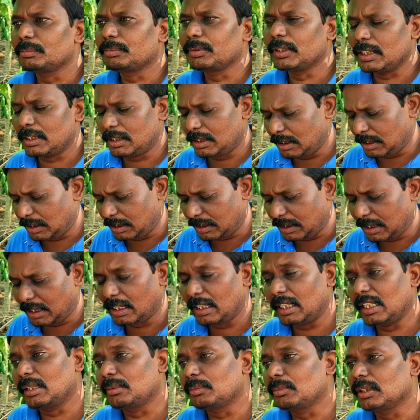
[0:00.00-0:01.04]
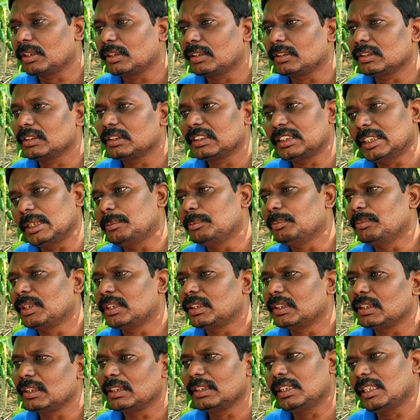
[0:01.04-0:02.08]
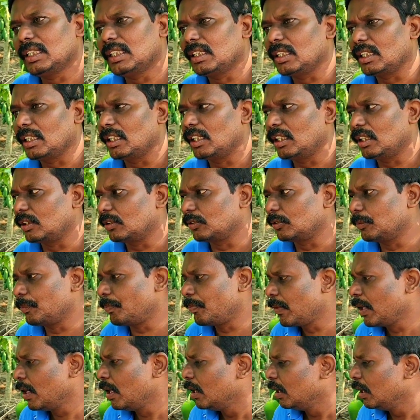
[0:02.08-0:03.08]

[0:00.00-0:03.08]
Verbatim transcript: ப்ளஸ் சரளைமண் செம்மண் இதெல்லாம் நல்லாயிருக்கும்